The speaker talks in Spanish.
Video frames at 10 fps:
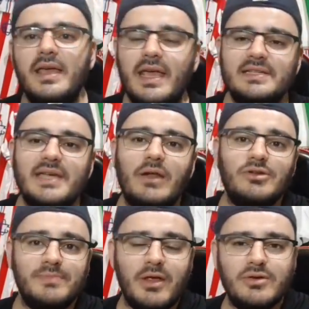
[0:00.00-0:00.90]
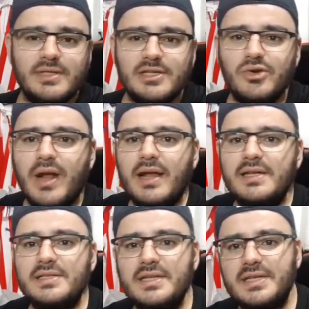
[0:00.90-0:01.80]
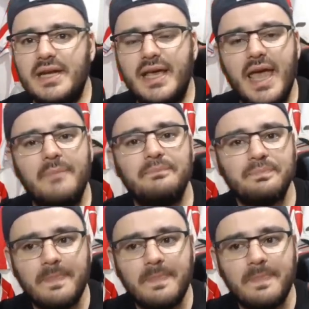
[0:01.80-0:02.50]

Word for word: y es que los medios nacionales dicen que